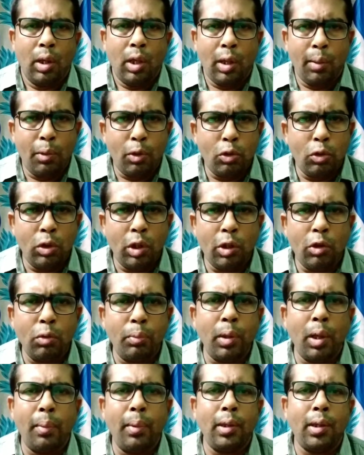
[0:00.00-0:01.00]
এবং যদি কেউ
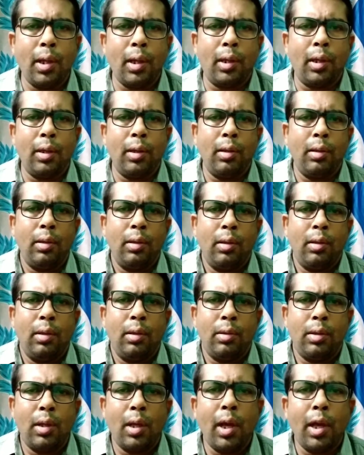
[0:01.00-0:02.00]
ভেবে থাকে
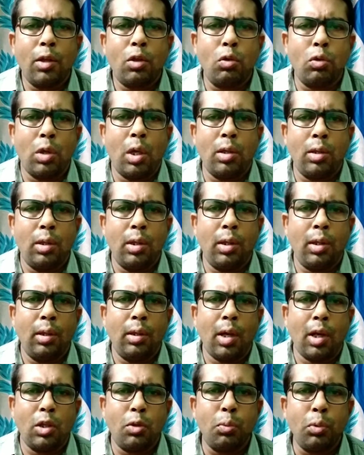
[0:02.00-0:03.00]
যে হ্যাঁ সুশান্ত সিং
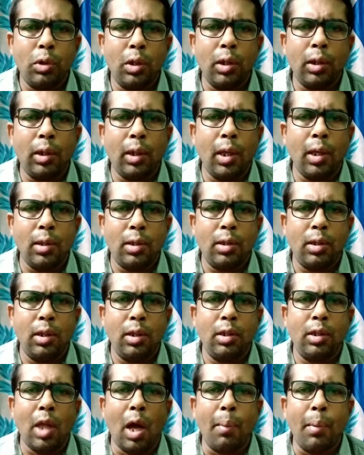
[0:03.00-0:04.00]
রাজপুতের কেসটি
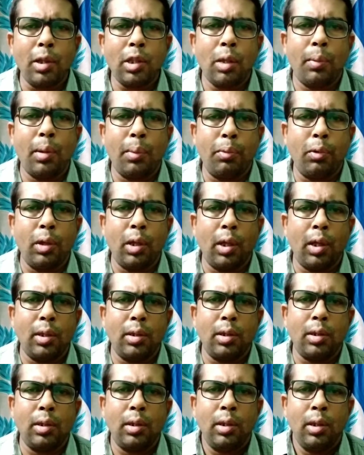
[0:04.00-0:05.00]
ধামাচাপা পড়ে
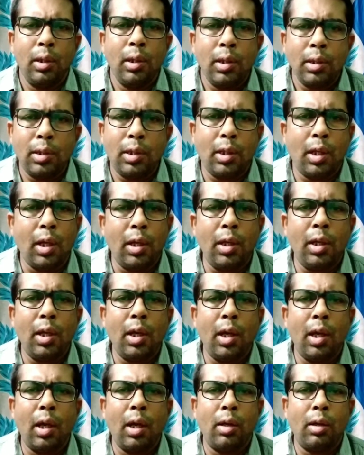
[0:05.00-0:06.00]
গেছে সেটা নিয়ে
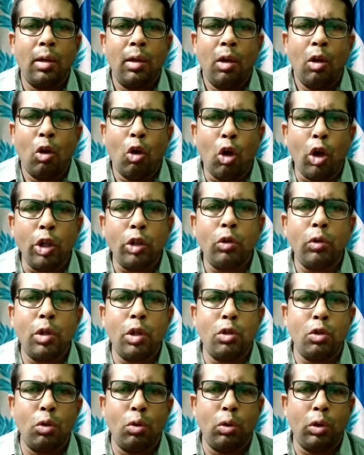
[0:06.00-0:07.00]
আর হয়তো
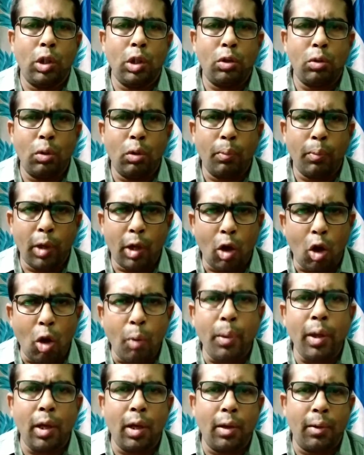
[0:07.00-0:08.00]
কিছু হতে চ মানে
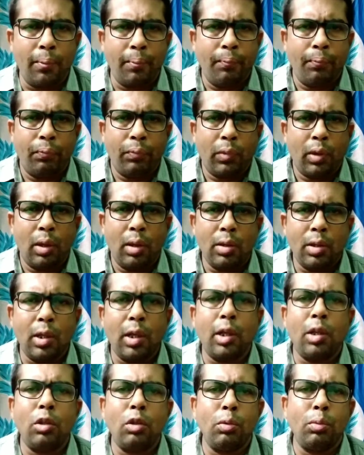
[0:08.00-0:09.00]
হবে না সেটা
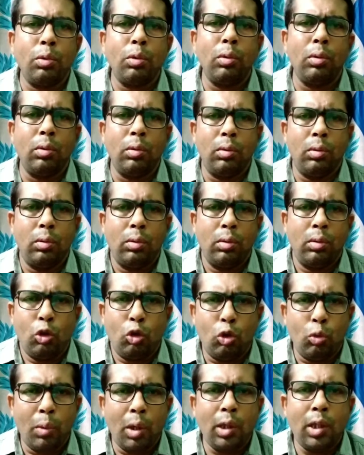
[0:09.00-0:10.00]
কিন্তু ভুল
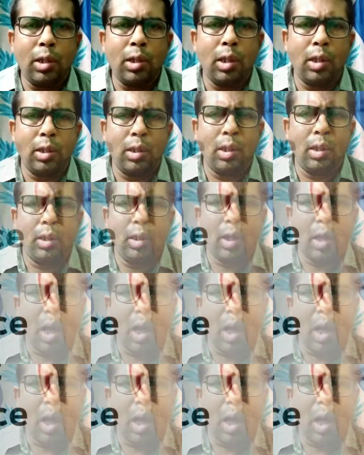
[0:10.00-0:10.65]
তোমাদের সাথে সাথে